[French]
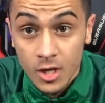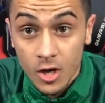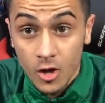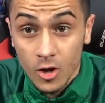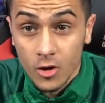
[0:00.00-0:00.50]

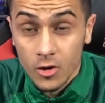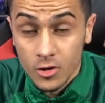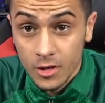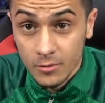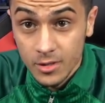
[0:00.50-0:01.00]
euh,
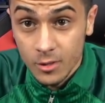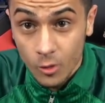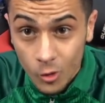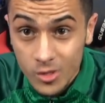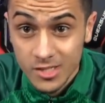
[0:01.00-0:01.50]
Evie.
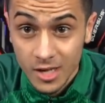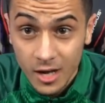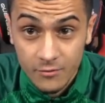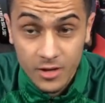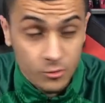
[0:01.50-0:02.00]

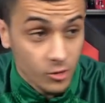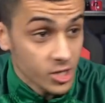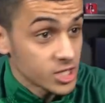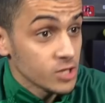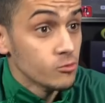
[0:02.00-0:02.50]
Rockstar vient de
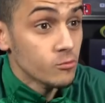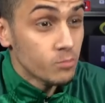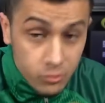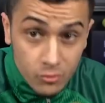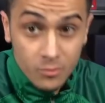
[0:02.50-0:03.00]
lâcher une
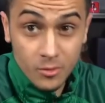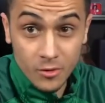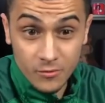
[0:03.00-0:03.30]
bombe,